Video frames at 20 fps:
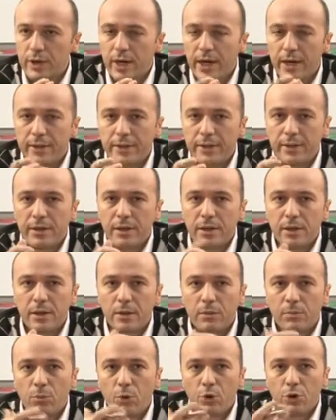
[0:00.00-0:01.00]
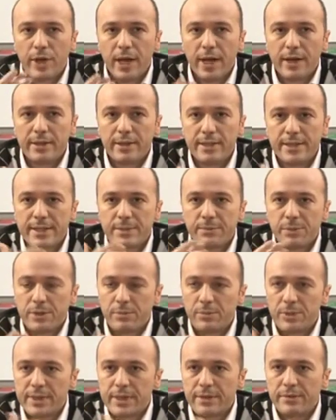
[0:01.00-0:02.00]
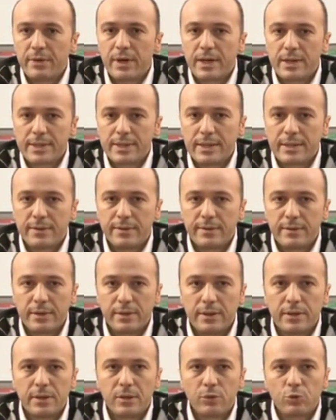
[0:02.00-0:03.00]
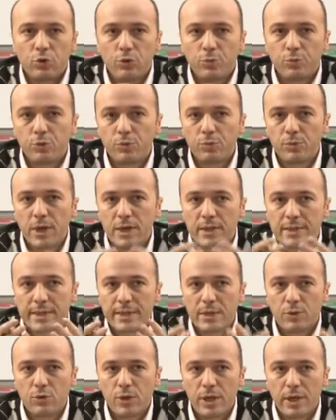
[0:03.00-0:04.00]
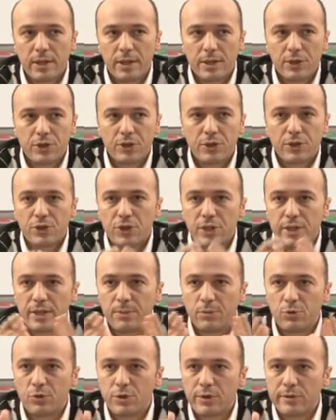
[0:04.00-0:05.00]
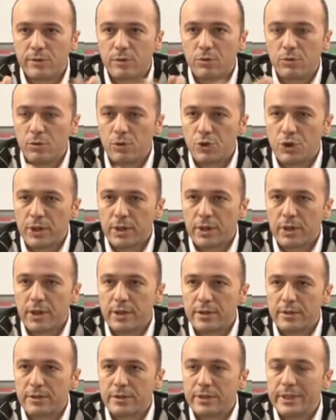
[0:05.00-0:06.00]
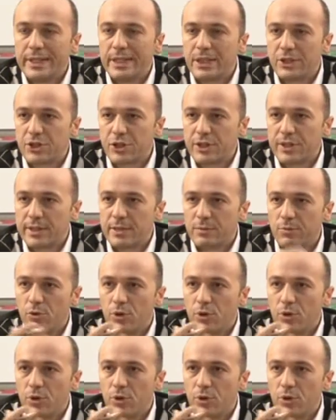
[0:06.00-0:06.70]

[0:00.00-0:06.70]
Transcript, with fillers: Yani modernizmin bize vaaz ettiği toplumlar sekülerleştikçe demokratik olacaklardır ilişkisi,